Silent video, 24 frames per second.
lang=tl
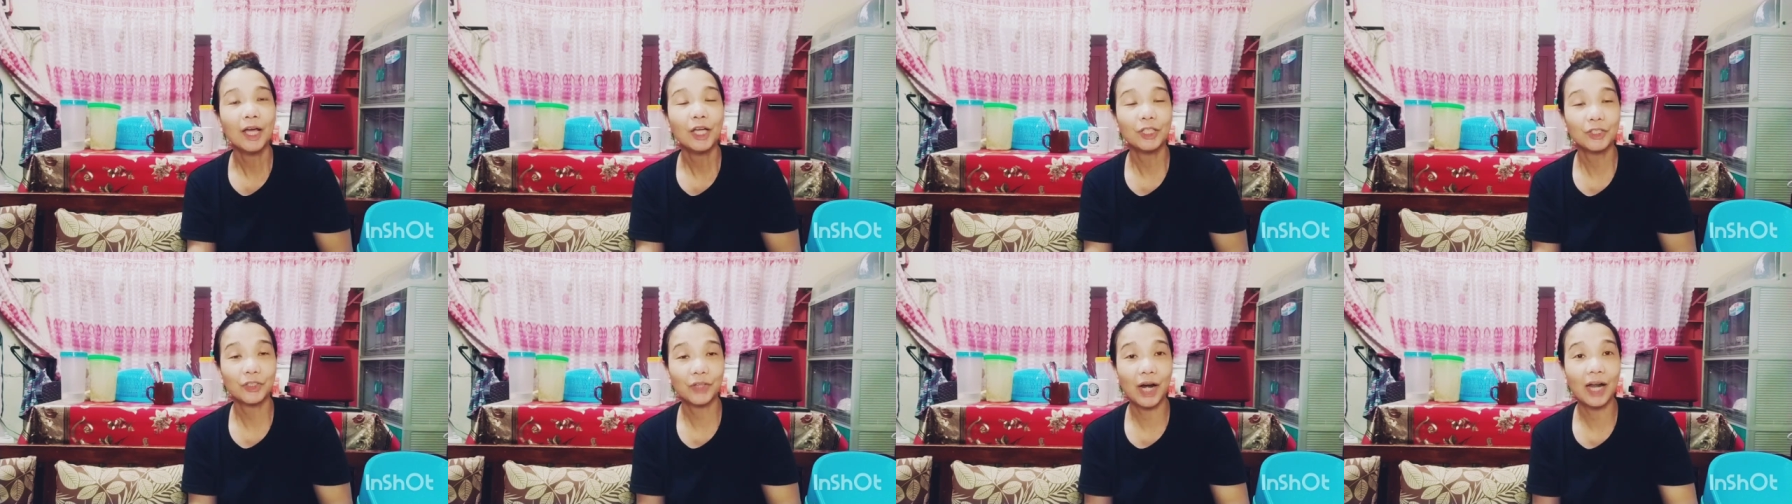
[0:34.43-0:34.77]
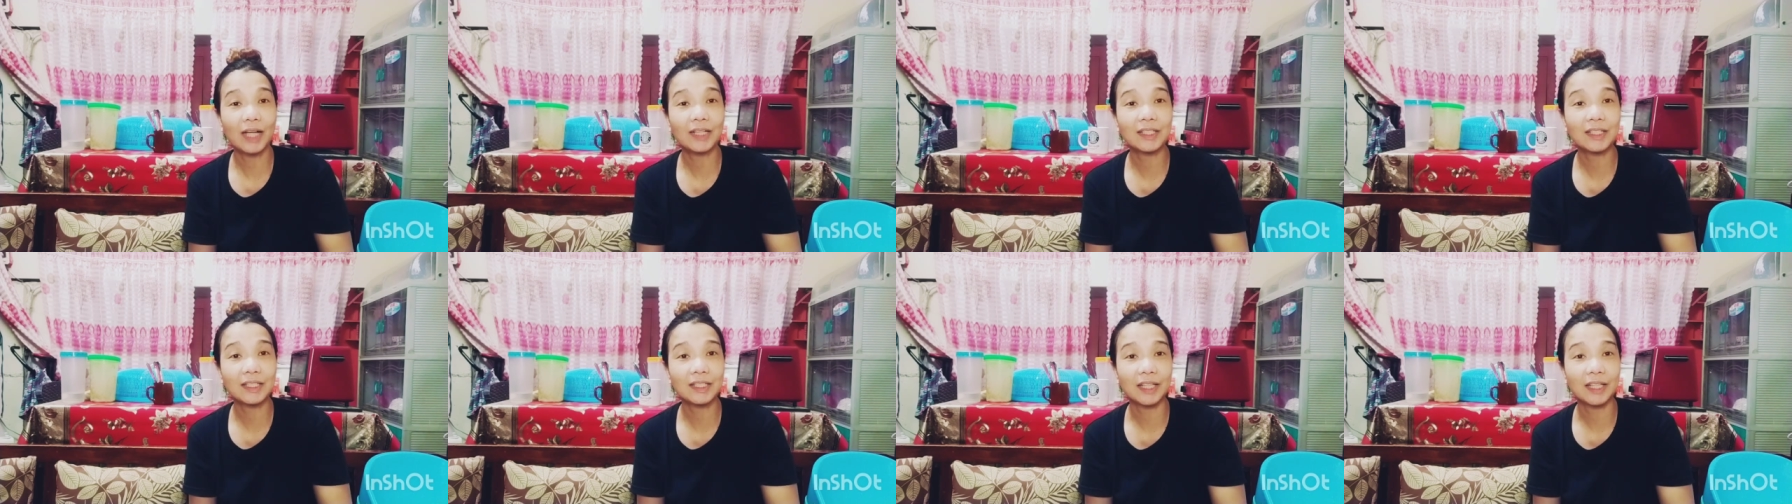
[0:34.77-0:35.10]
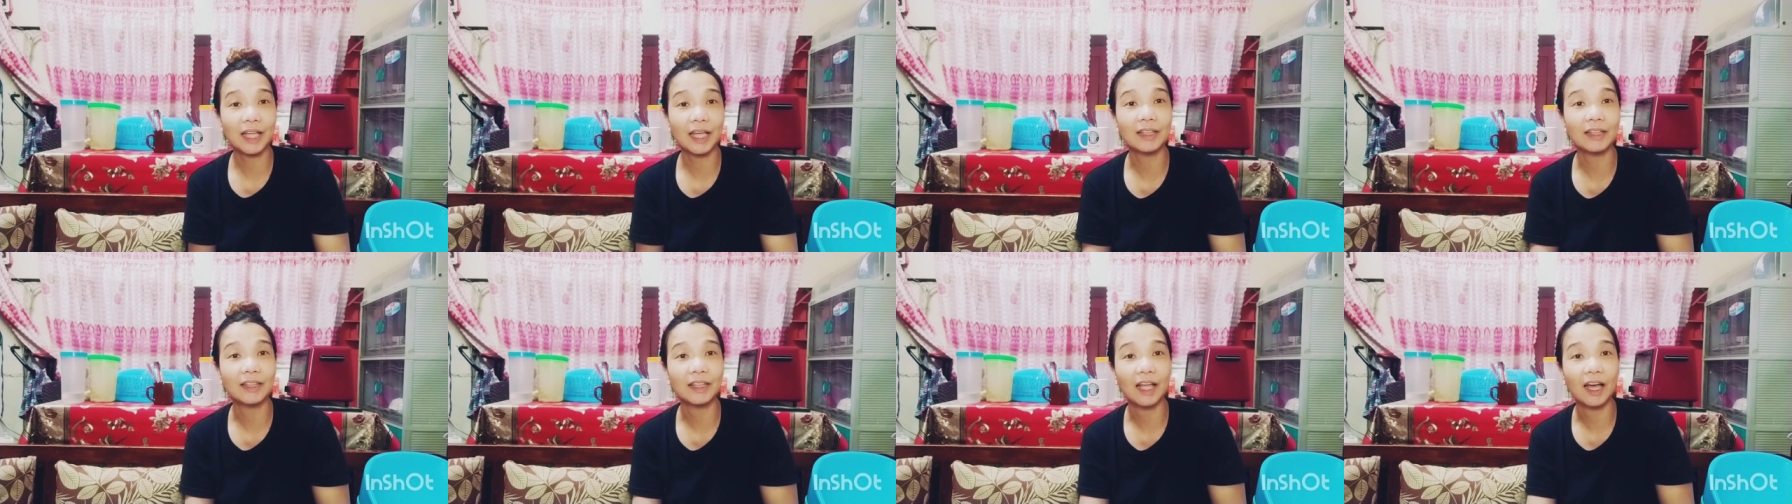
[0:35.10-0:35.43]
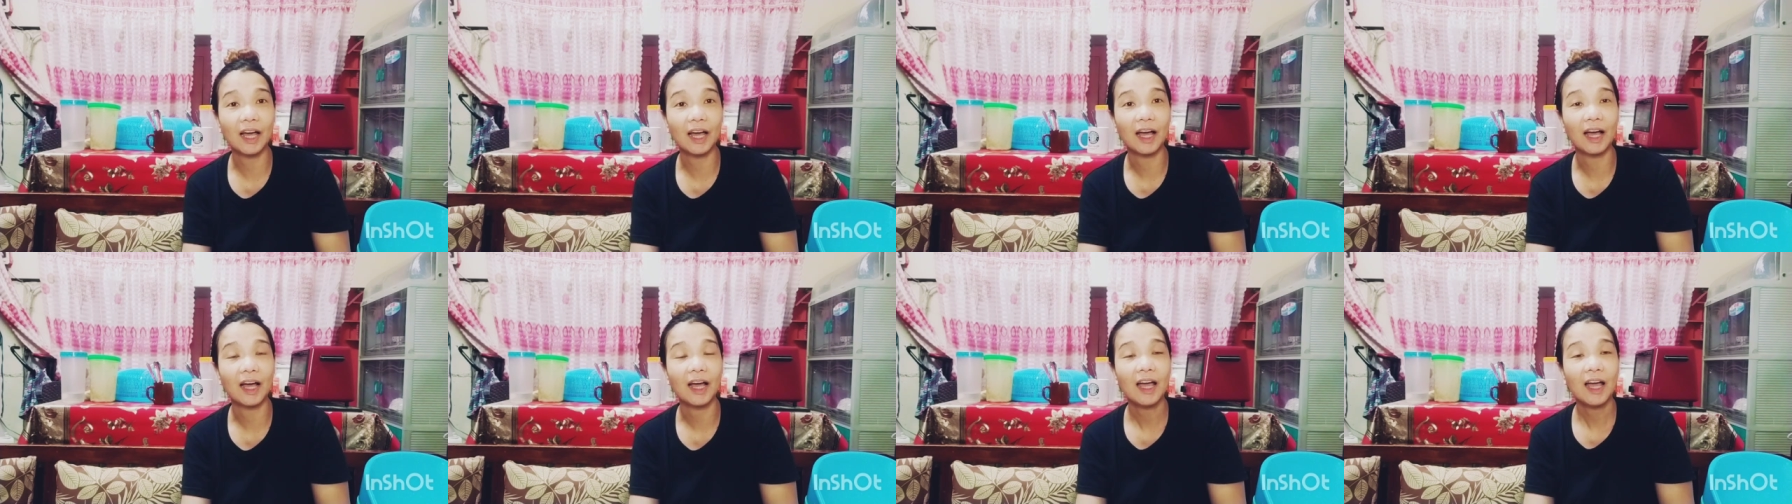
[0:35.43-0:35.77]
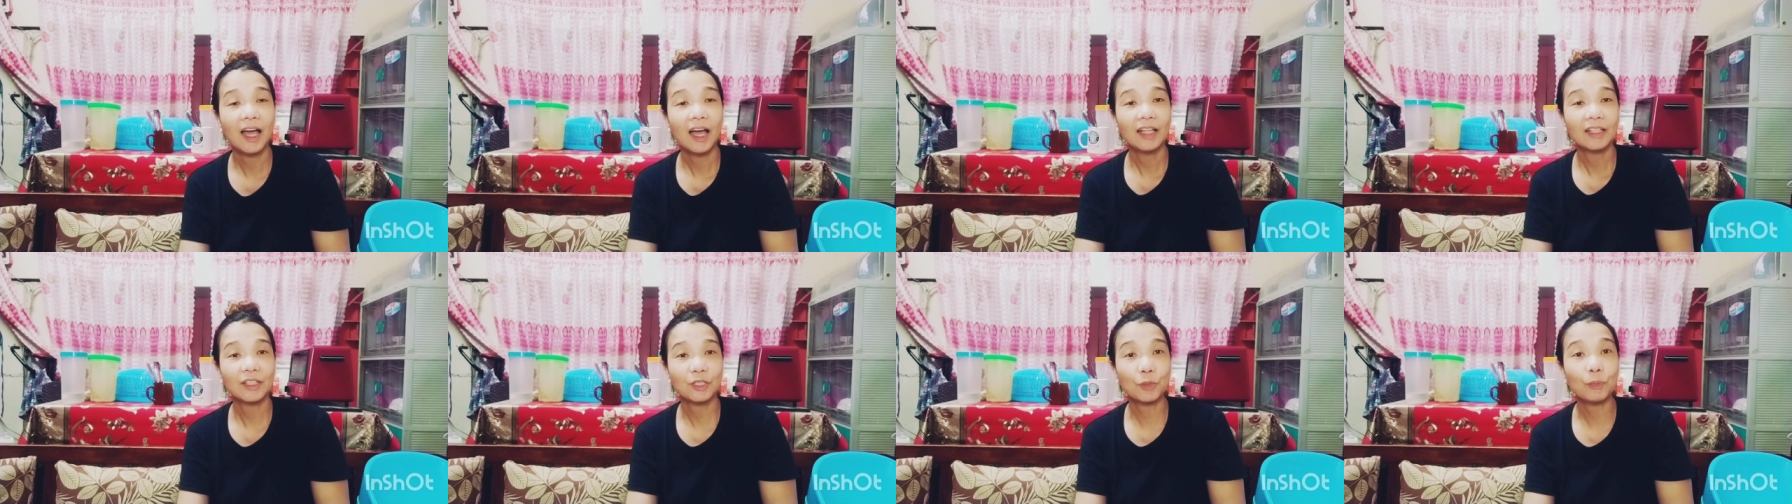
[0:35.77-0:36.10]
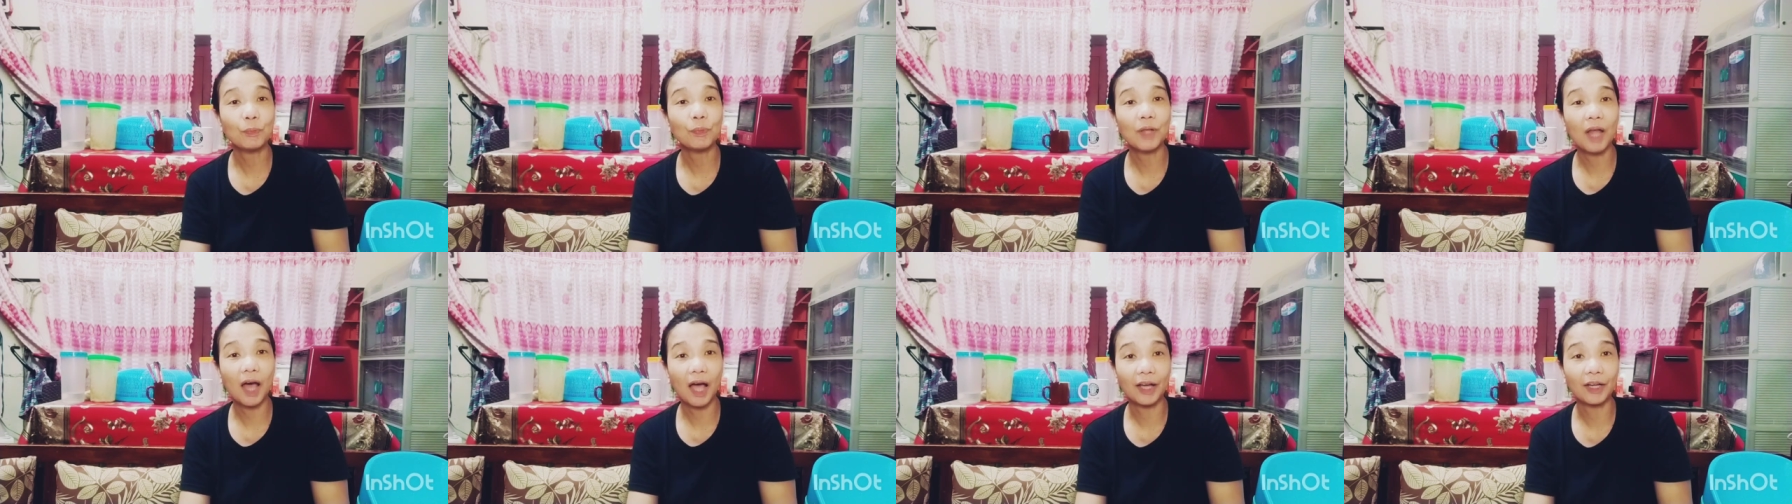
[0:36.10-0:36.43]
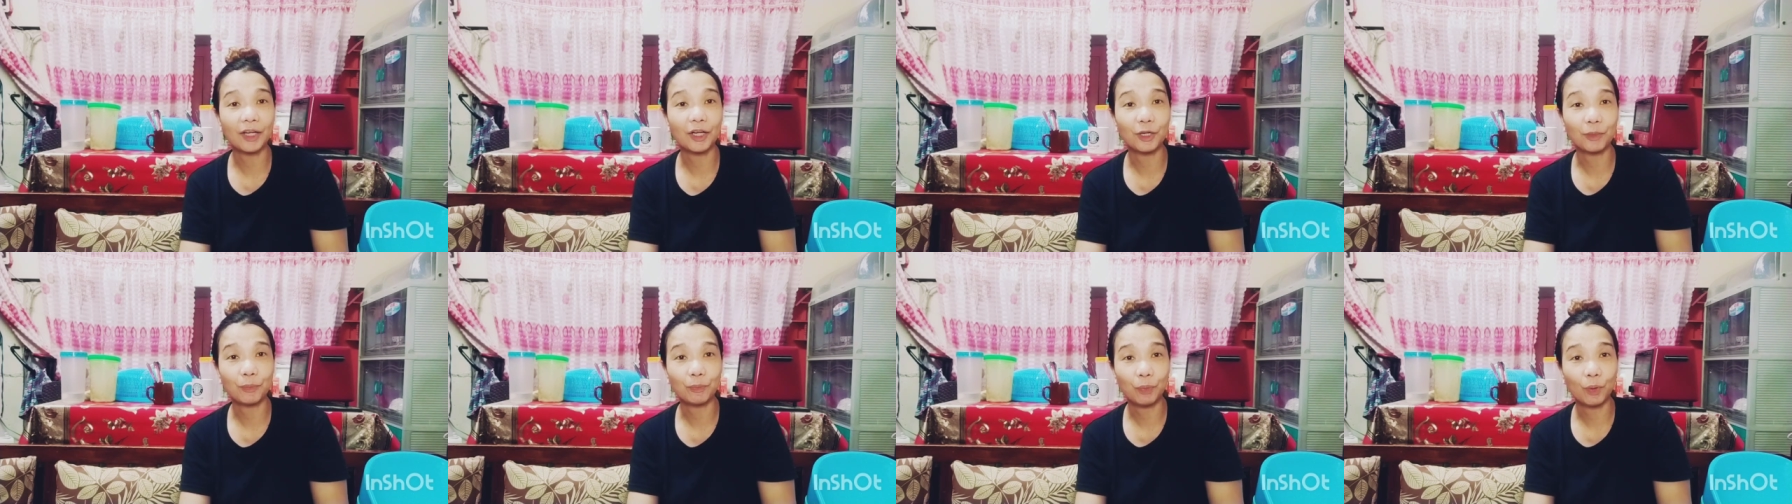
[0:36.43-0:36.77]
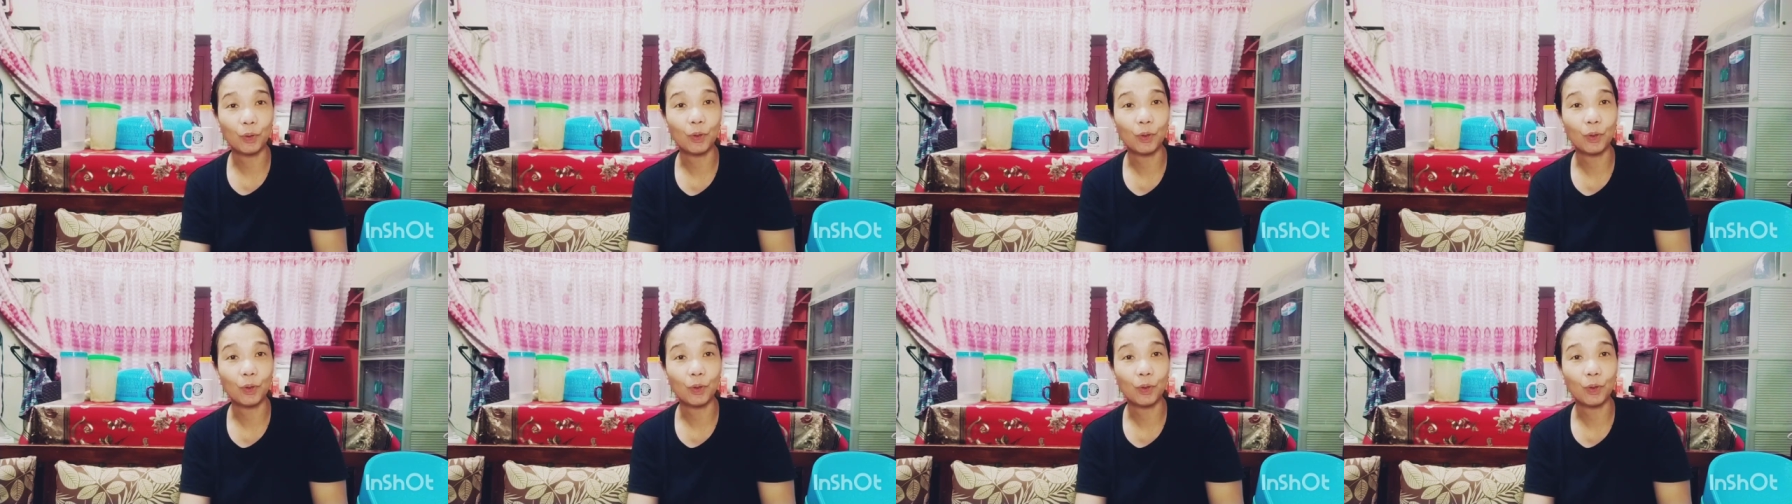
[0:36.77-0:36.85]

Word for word: trusted na supplier